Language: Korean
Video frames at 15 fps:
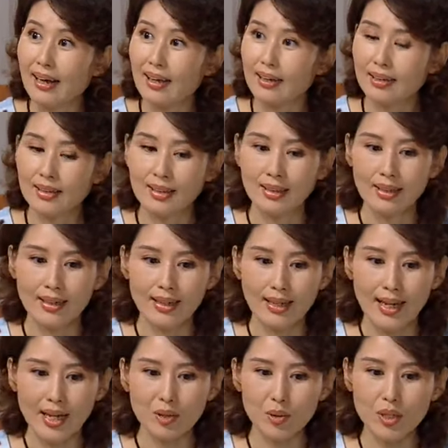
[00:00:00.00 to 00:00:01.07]
야,
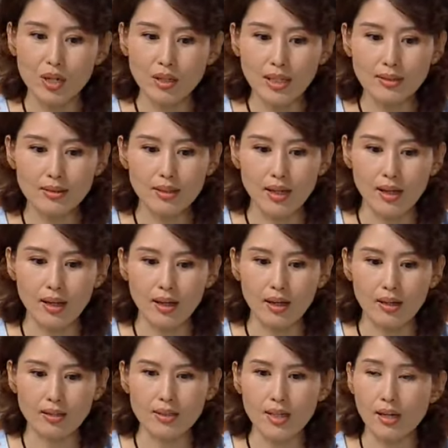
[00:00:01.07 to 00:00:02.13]
애도
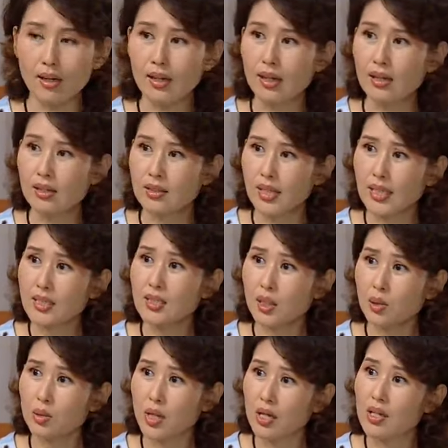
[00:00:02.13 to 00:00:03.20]
태어났는데 그냥
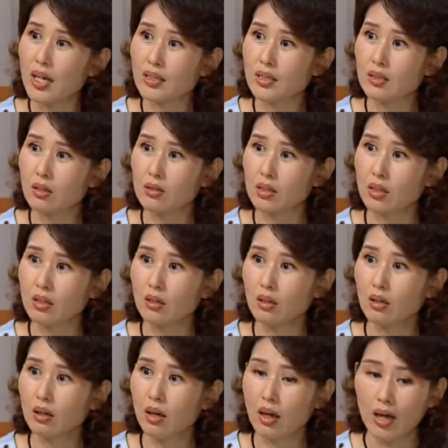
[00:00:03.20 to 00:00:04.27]
사실대로 얘기하지
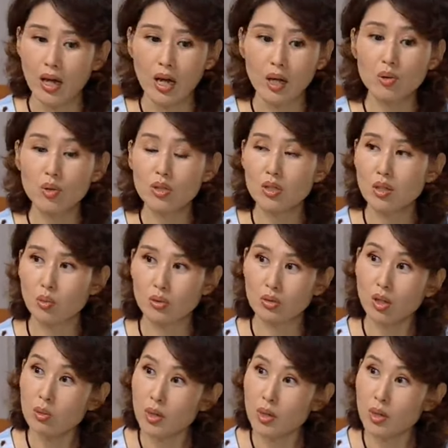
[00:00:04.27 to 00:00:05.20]
그러니? 애도 있는데